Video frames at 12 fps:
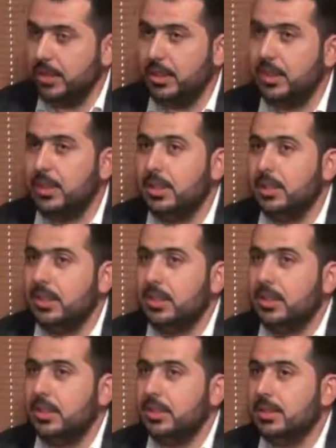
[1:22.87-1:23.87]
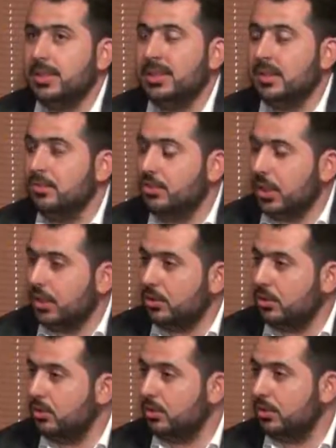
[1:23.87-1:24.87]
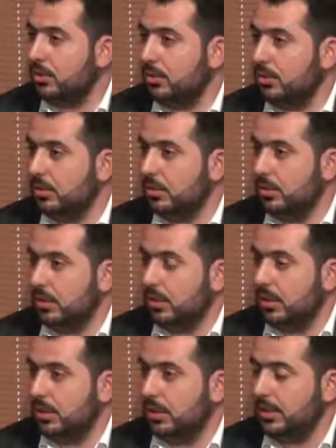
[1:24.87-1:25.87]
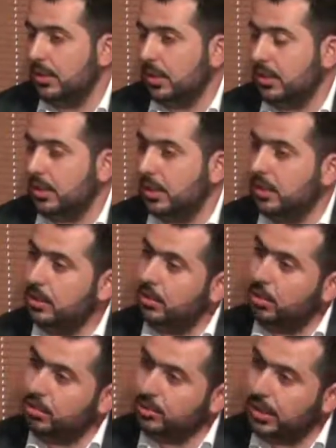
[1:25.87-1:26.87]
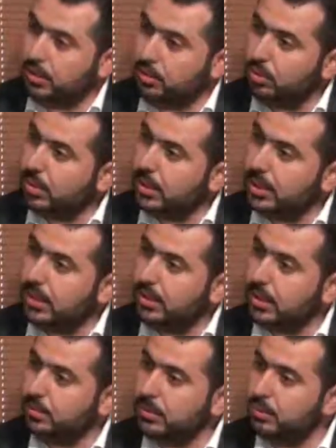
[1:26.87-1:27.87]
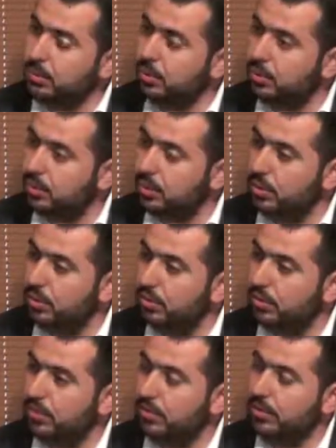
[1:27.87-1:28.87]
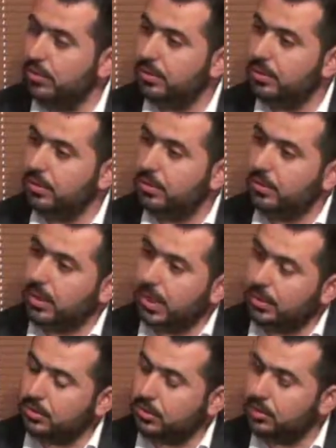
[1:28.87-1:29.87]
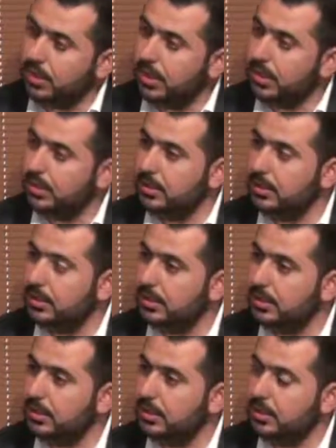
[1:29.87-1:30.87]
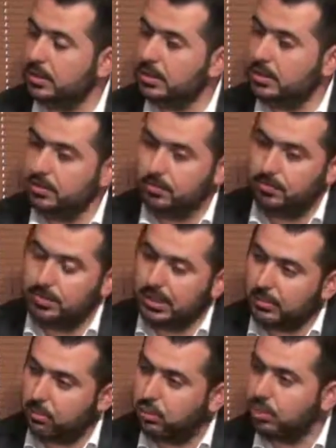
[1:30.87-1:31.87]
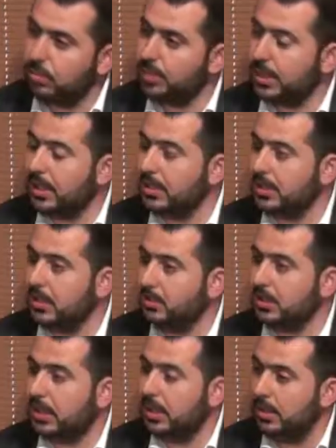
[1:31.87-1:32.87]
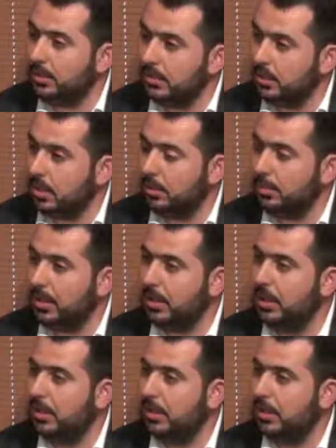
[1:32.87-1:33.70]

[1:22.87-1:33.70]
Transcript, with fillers: Hı hı. E, sınıf çalışıyoruz. İnsanlara ilk öncelikli olarak ilkemiz dürüstlük, daha sonra e, satmış olduğumuz araçlarımızın arkasında kalmak.